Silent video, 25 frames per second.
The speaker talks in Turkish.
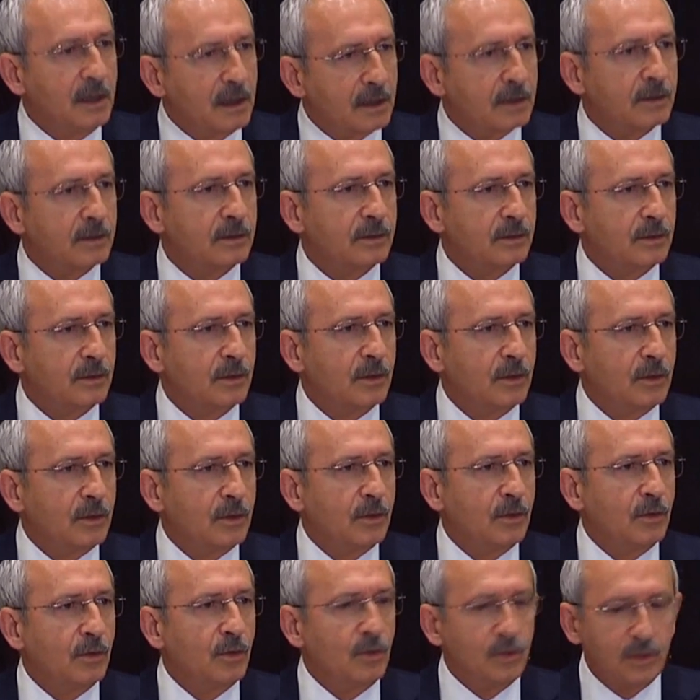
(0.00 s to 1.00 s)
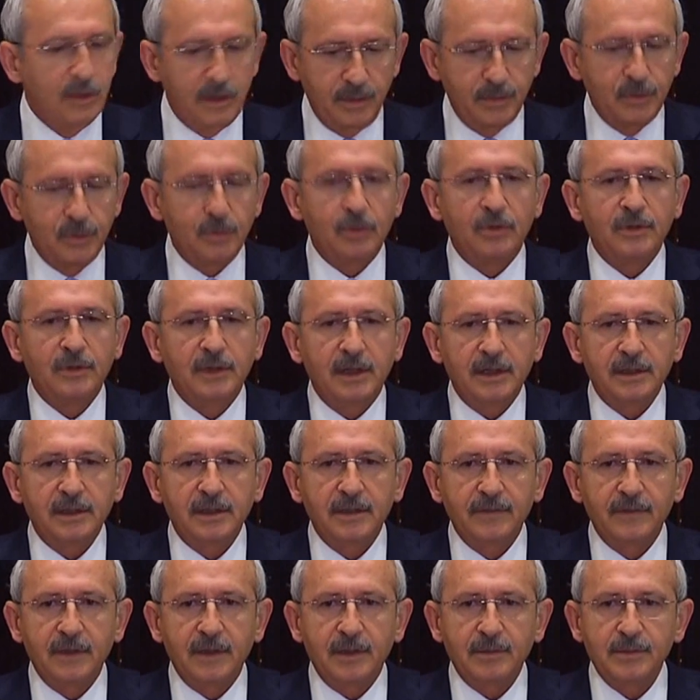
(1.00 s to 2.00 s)
Eğer böyle bir
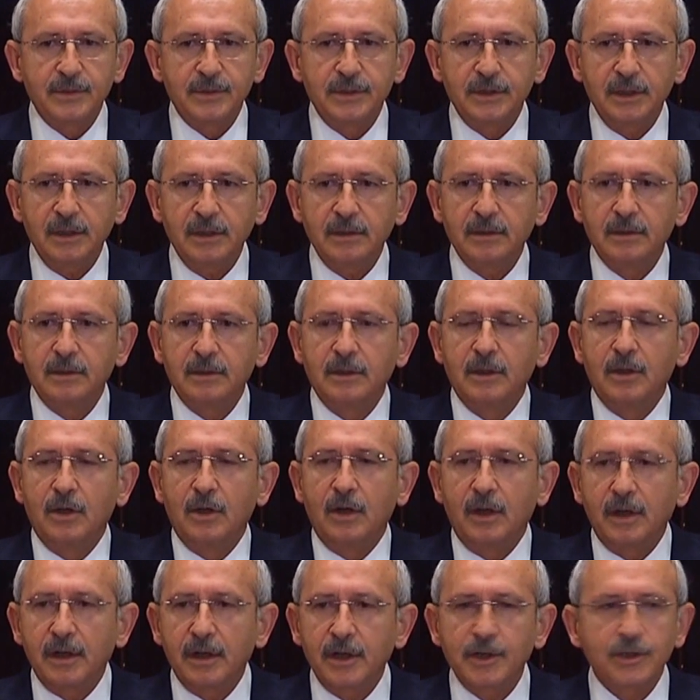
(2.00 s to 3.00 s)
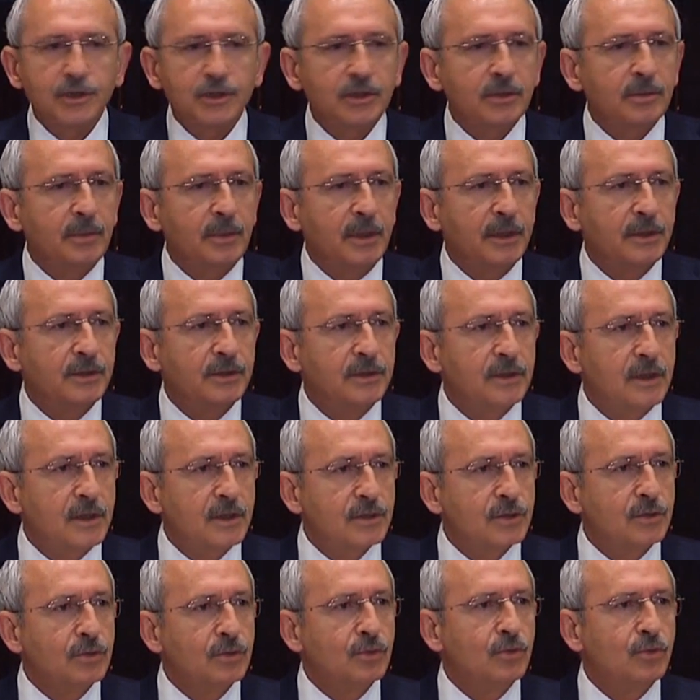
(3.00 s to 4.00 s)
önerge vermişsek araştırma
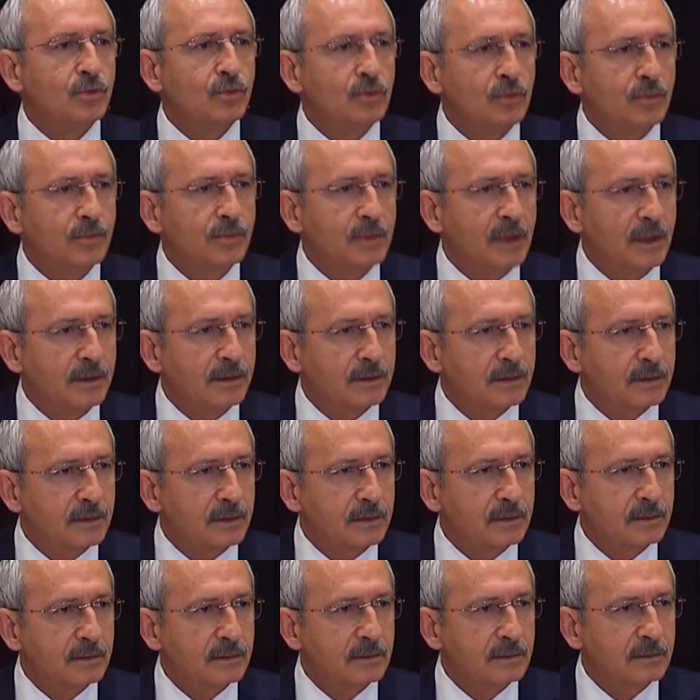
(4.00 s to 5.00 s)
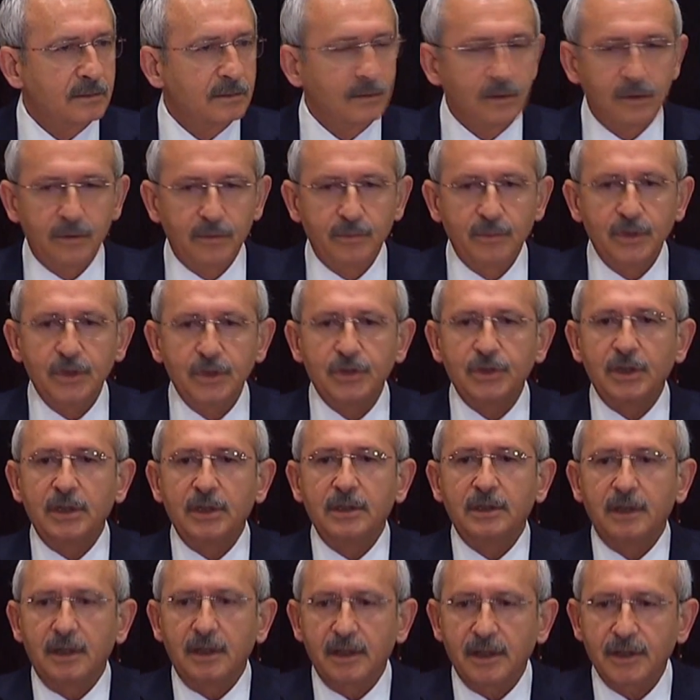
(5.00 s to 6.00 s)
ihtiyacını duyduğumdandır. Bir
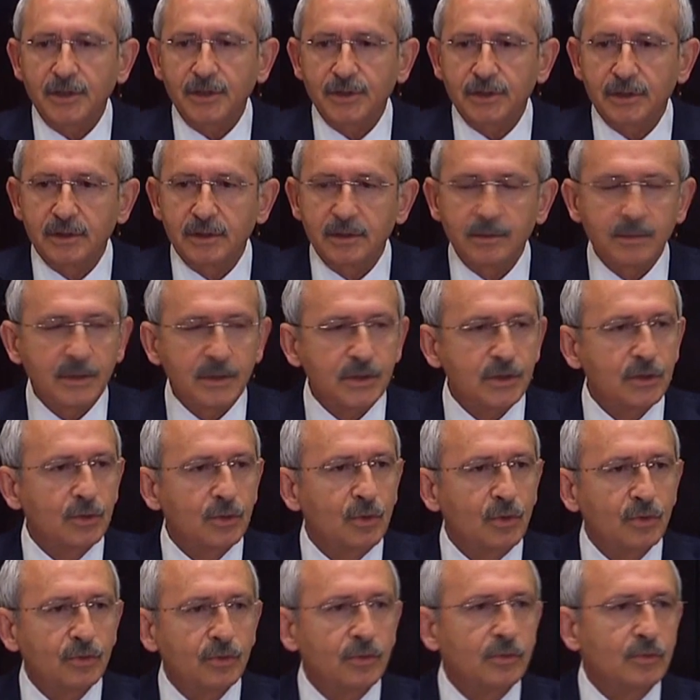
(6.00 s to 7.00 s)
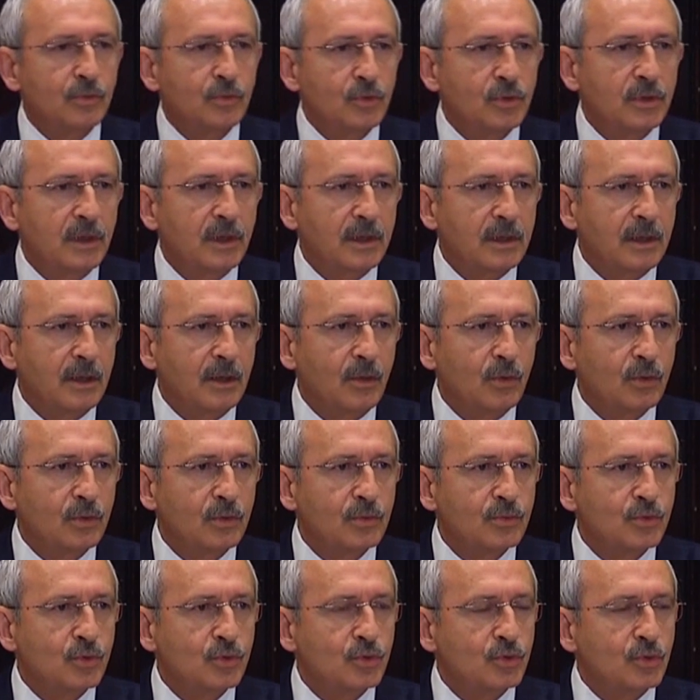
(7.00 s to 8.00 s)
şeyin araştırılması onun mutlaka
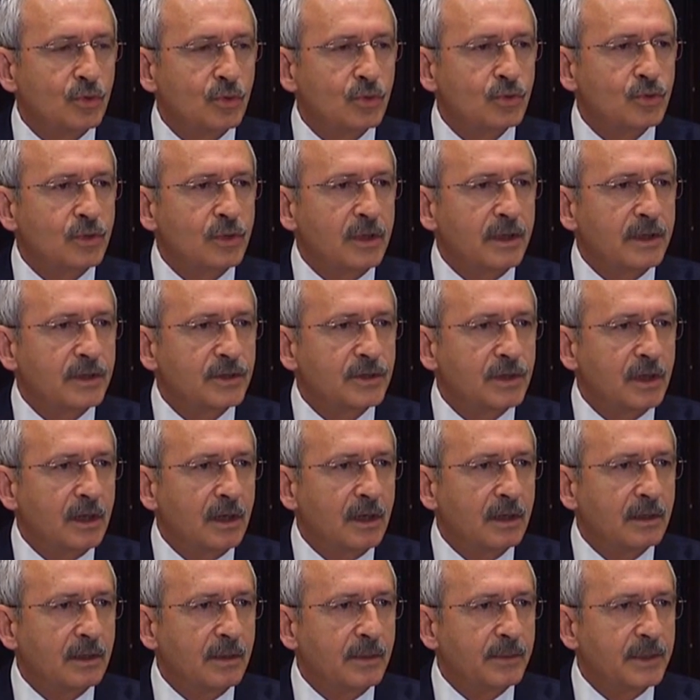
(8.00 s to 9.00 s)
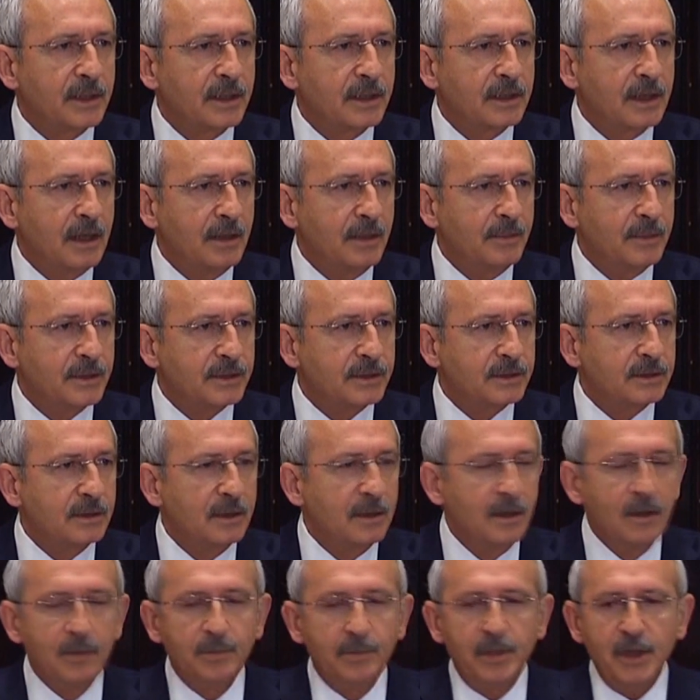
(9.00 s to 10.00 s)
olumsuz sonuçlanacağı anlamına gelmez.
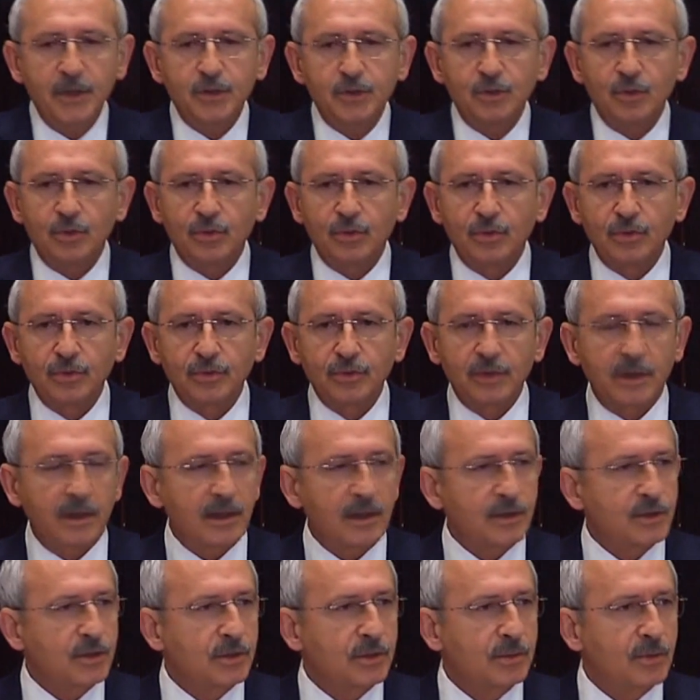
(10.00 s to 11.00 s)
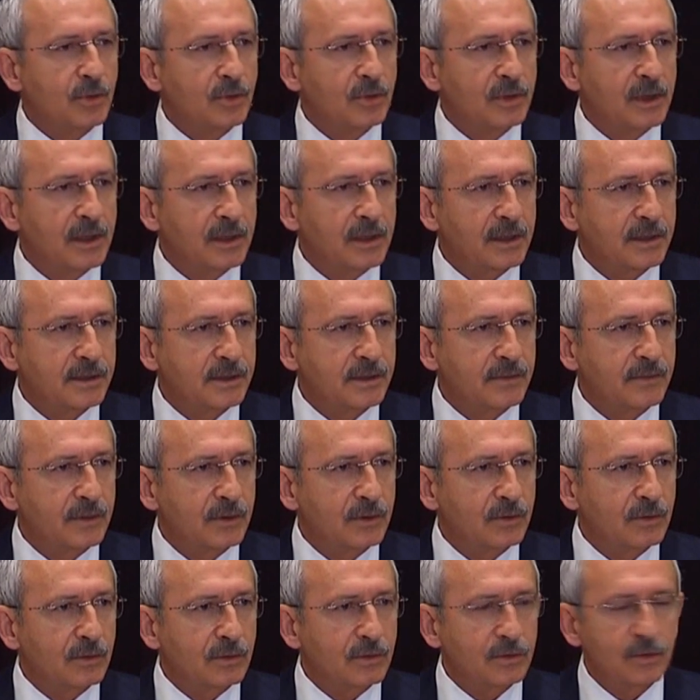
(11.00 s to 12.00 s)
Pek çok konuda araştırma önergesi
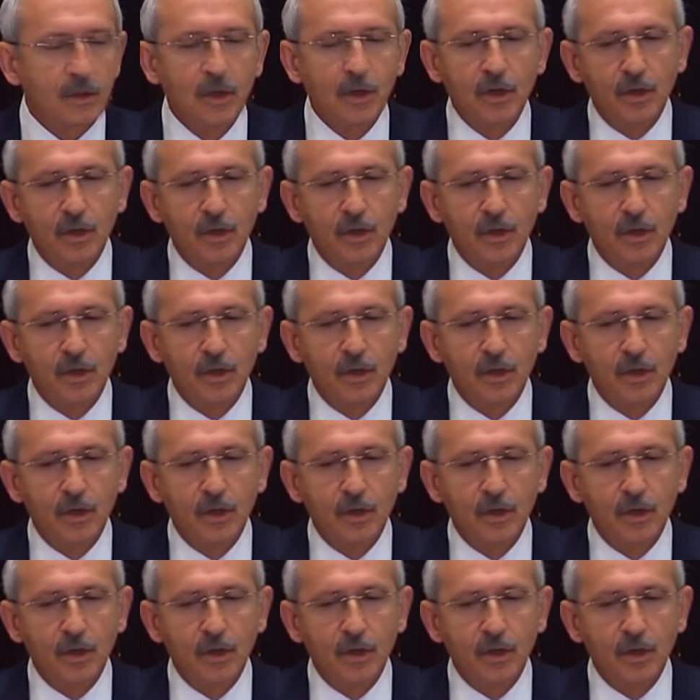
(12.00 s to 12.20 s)
veriyor.